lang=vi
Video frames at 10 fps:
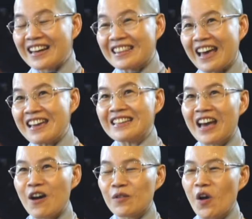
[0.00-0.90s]
tức là thấy người
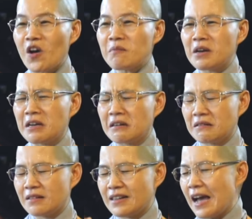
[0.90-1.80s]
ta học giỏi hơn mình là
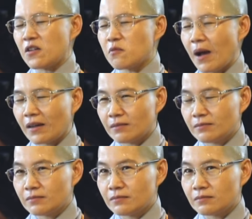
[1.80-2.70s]
gai con mắt
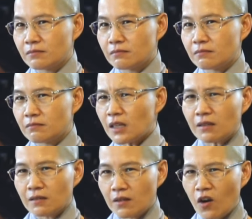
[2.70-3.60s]
tức
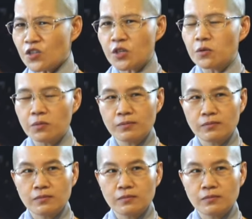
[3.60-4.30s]
khó chịu